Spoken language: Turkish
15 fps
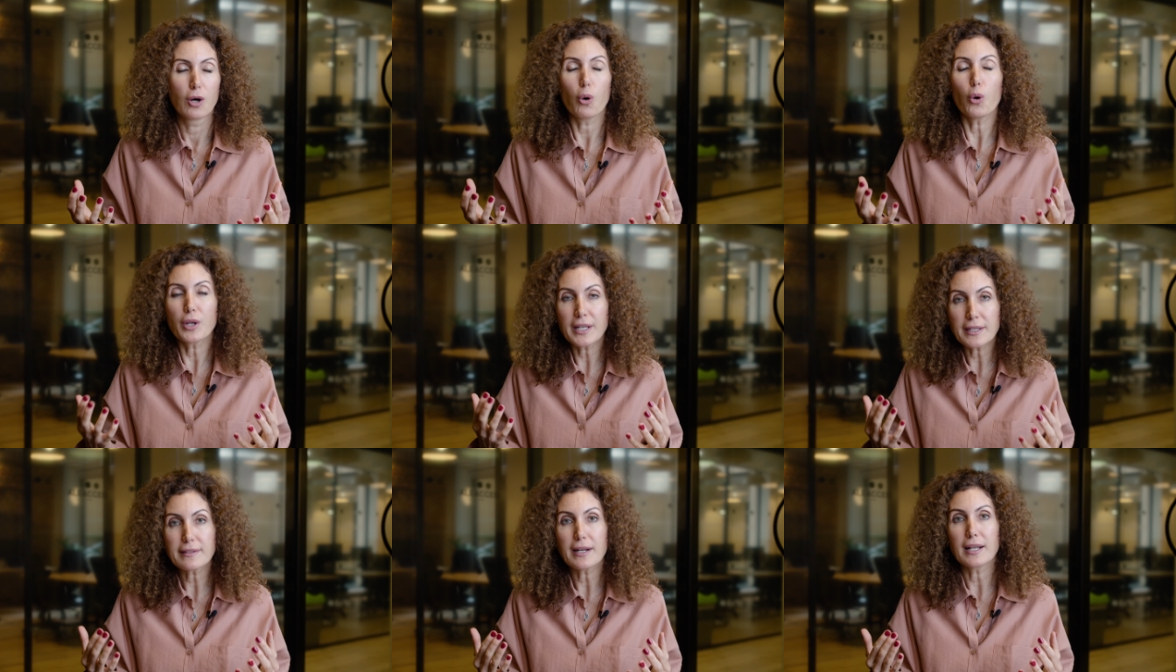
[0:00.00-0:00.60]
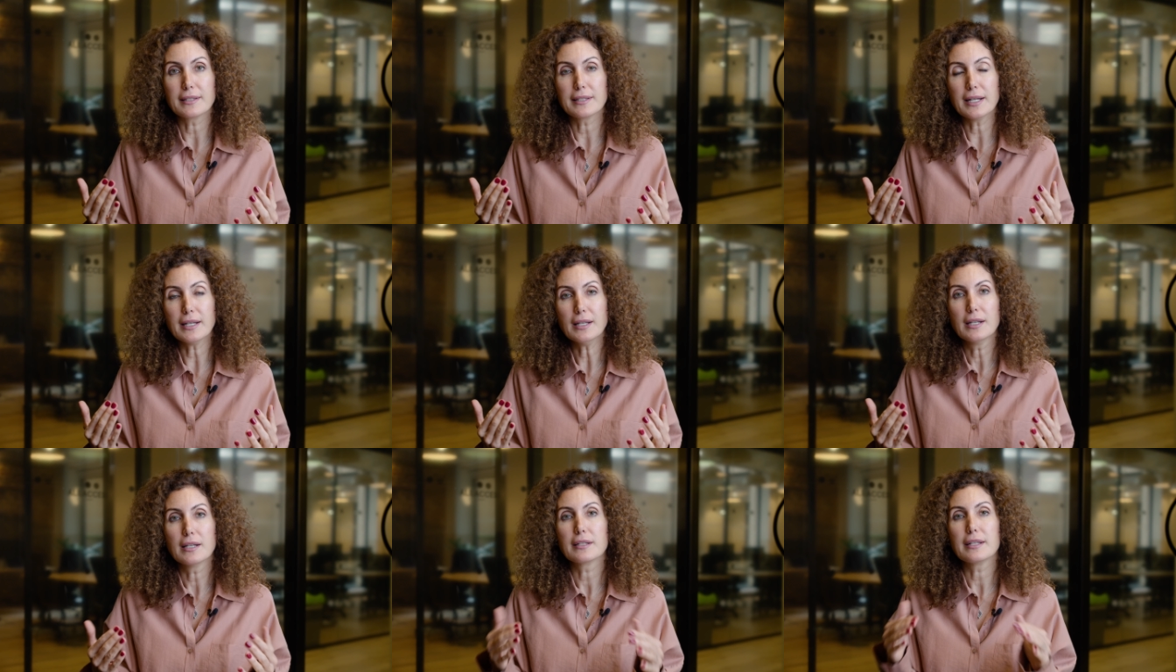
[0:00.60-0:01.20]
O
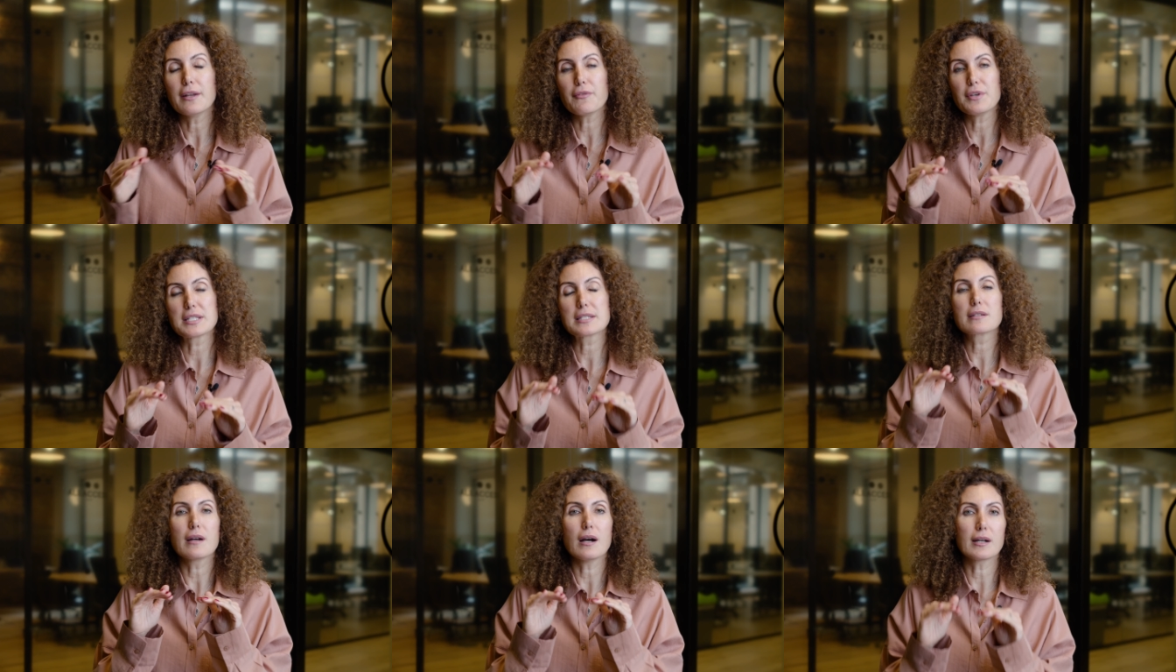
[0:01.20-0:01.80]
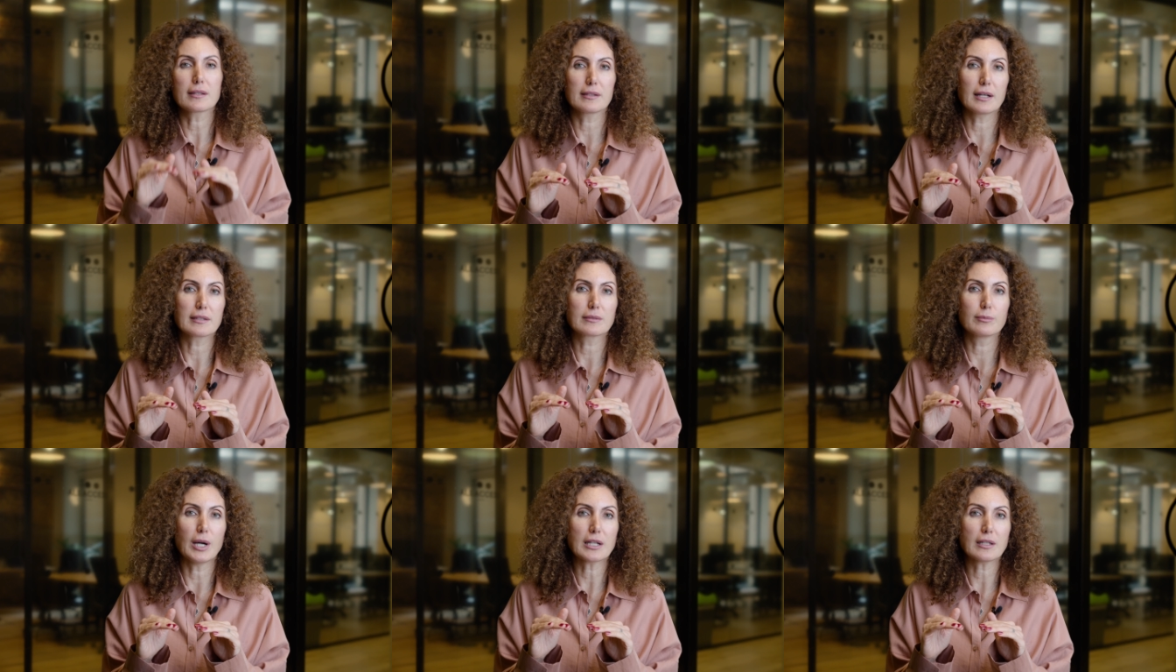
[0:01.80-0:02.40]
nedenle nefesi
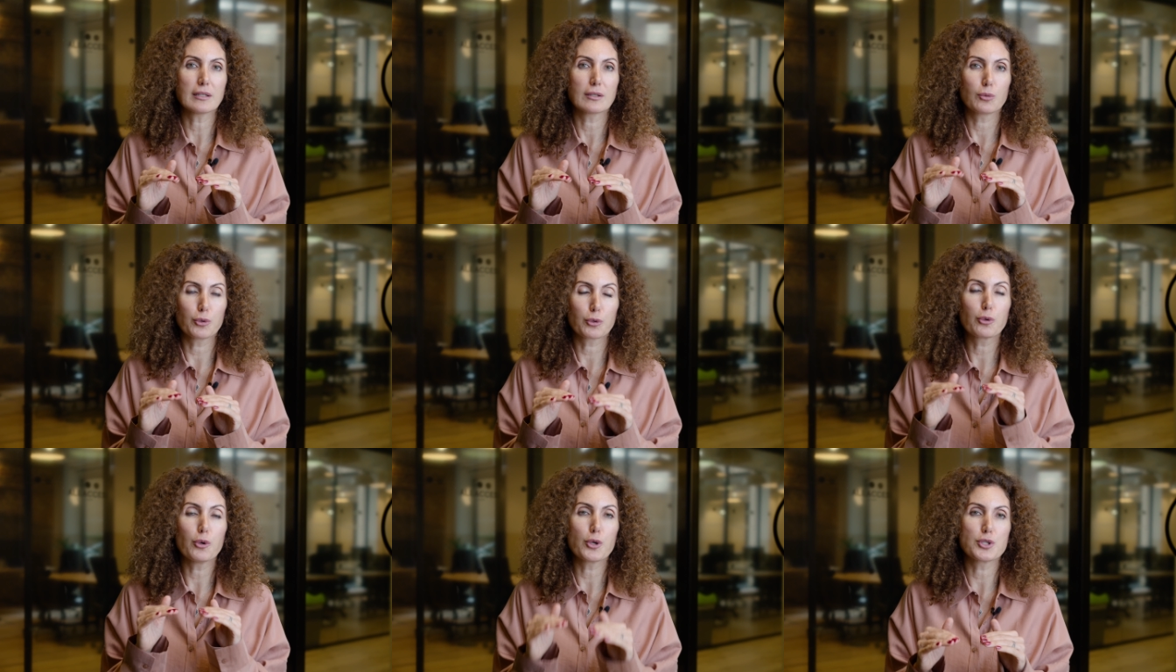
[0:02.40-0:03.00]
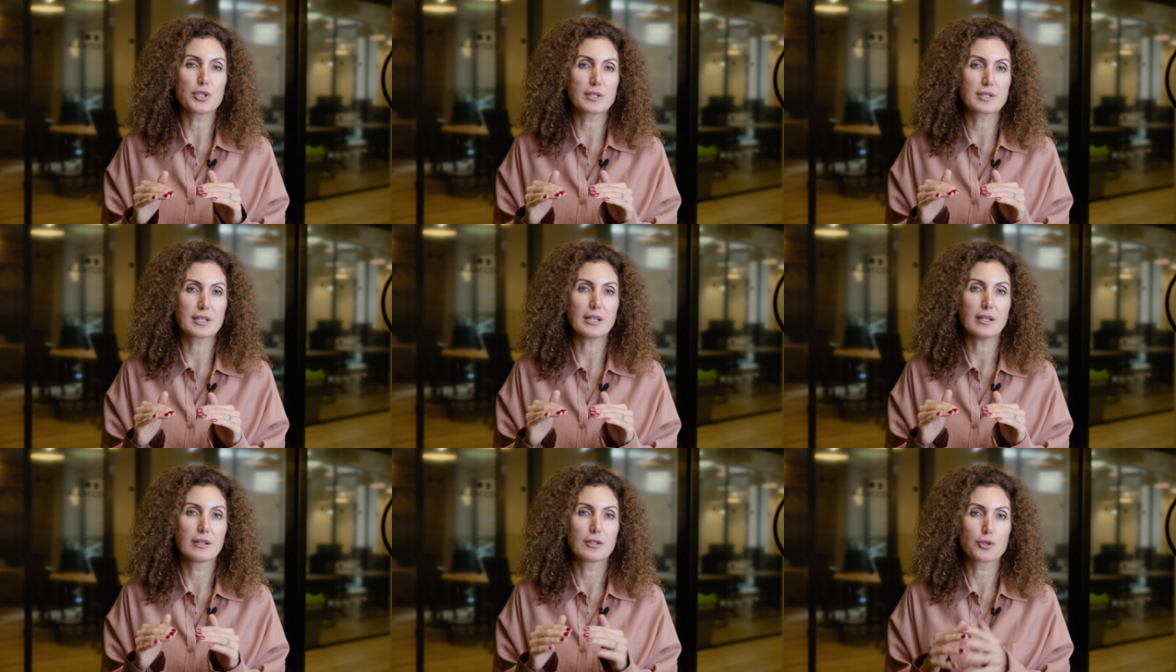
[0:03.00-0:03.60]
rahatlatmak uyku
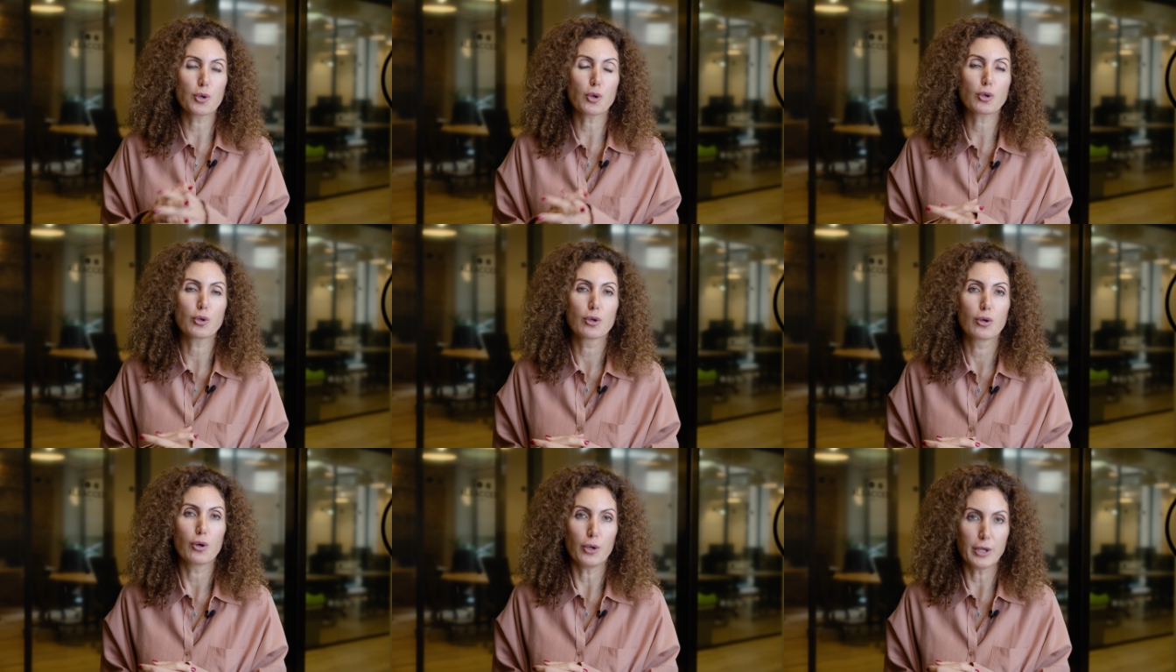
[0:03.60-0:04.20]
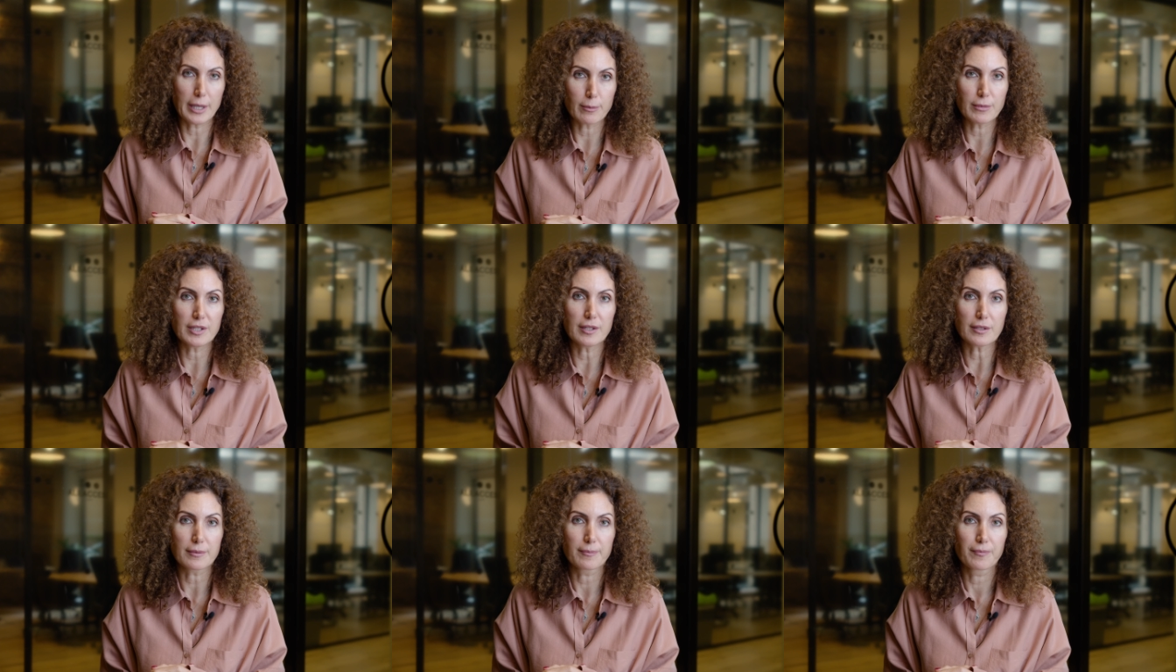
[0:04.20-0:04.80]
öncesi çok
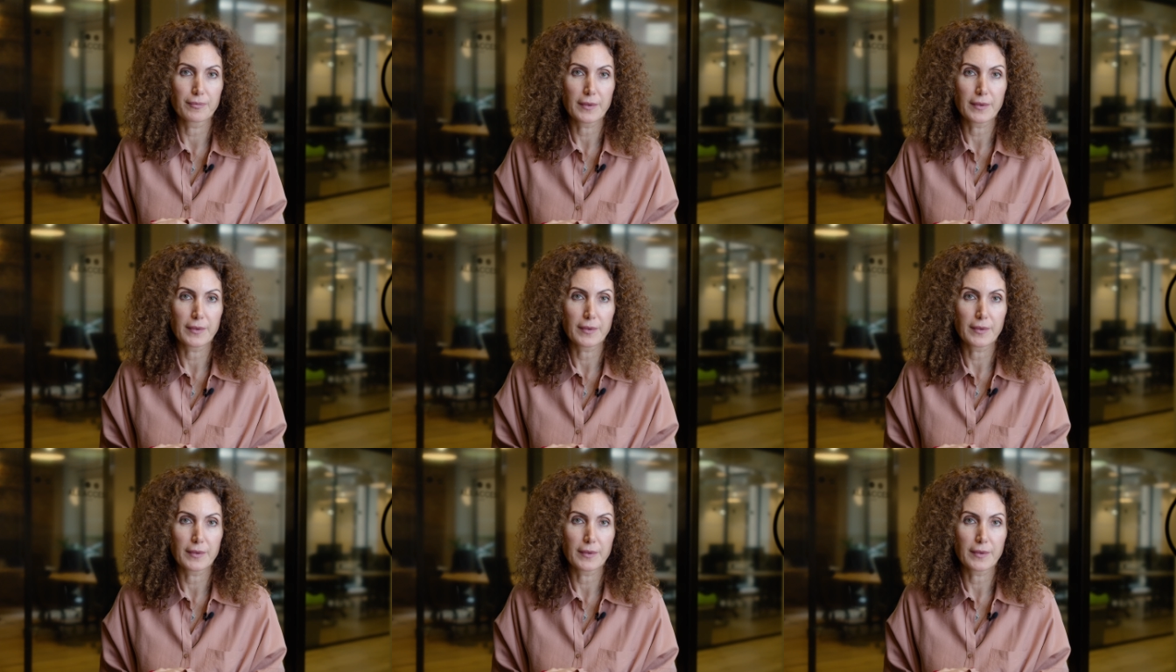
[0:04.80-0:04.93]
önemlidir.